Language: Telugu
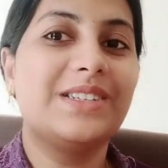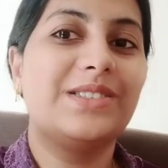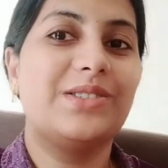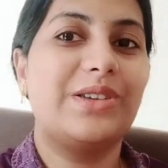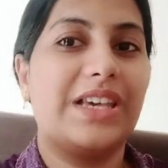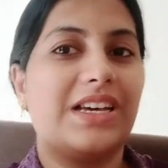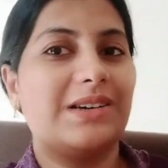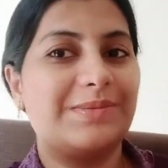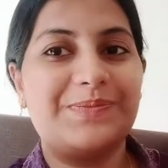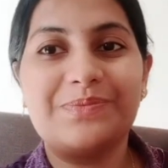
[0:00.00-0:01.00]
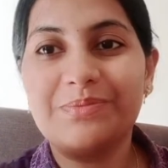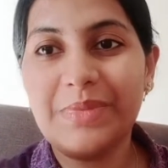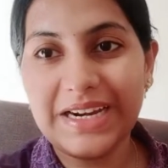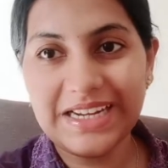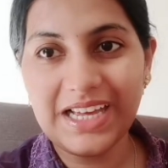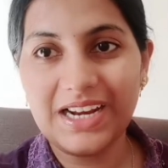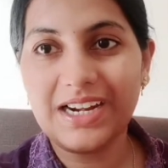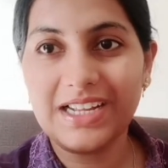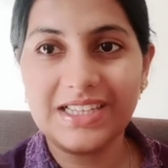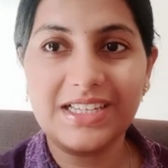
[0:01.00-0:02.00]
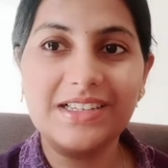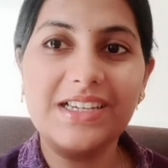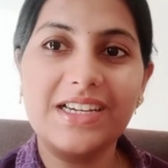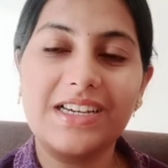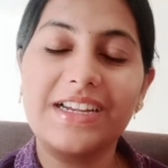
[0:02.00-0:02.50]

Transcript: సో ఇంకా బయటికి వెళ్ళట్లేదు కదా ఇంకా